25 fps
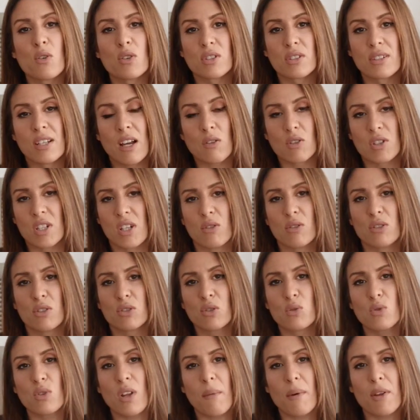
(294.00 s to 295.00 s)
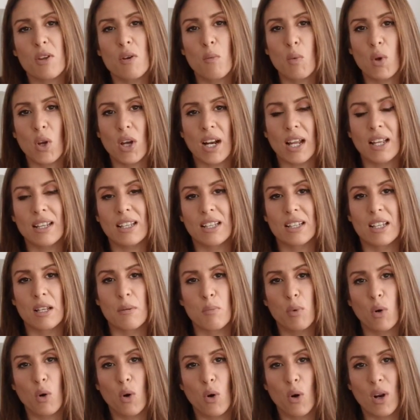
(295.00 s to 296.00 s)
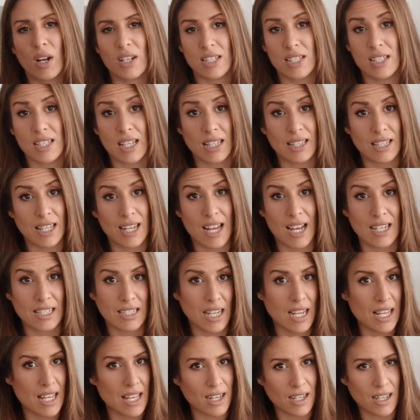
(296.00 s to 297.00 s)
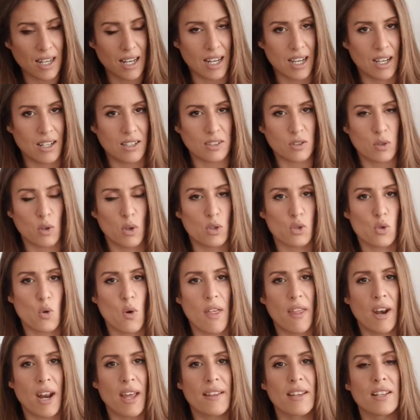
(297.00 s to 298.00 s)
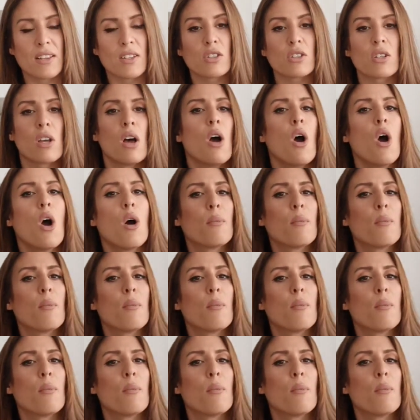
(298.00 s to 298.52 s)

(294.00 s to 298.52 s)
no es ya os digo no es un tamaño muy grande tipo las estanterías kayak las, los cuadraditos